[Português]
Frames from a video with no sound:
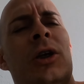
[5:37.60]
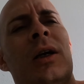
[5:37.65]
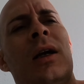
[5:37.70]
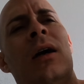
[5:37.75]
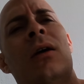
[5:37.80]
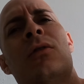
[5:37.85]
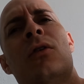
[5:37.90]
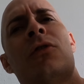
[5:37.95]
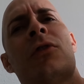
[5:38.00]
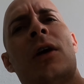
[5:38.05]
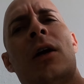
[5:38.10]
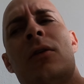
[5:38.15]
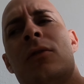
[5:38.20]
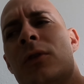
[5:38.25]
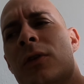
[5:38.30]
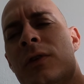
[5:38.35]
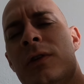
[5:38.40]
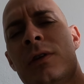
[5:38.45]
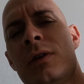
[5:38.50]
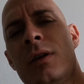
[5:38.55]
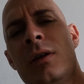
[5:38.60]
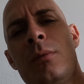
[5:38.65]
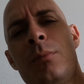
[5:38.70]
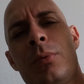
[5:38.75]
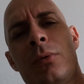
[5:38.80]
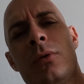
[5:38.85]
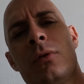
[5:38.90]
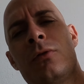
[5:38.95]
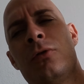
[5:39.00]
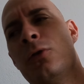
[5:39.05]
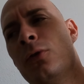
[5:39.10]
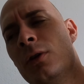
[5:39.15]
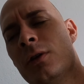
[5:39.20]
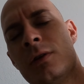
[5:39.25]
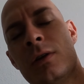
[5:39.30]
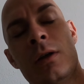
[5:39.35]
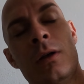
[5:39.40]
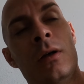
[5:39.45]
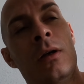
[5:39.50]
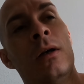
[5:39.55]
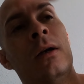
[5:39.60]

chegar, eu vou ficar com vocês aqui, pronto, foda-se.